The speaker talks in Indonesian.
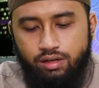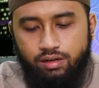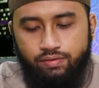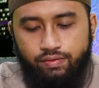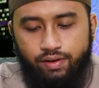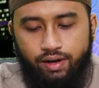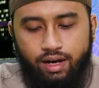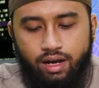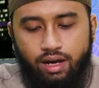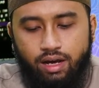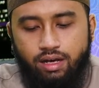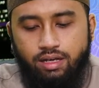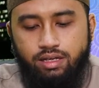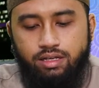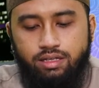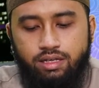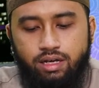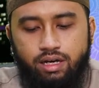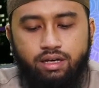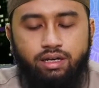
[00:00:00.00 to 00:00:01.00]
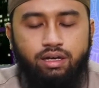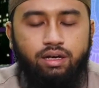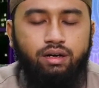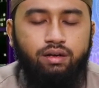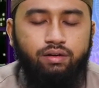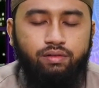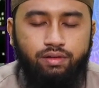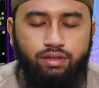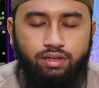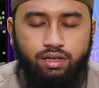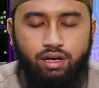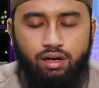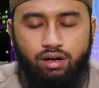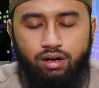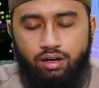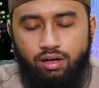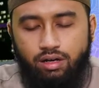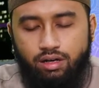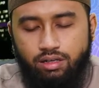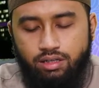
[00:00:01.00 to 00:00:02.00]
fala ya,
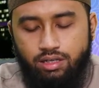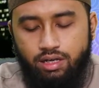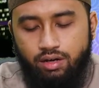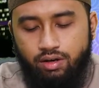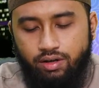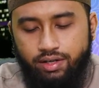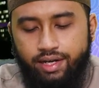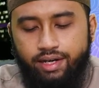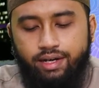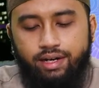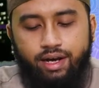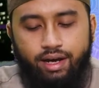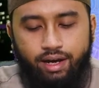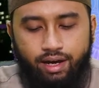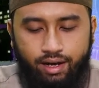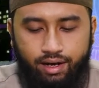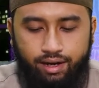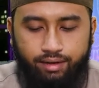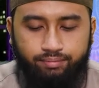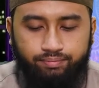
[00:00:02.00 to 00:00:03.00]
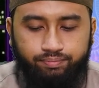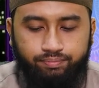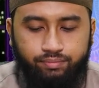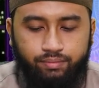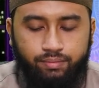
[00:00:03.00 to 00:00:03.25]
yarayannaha.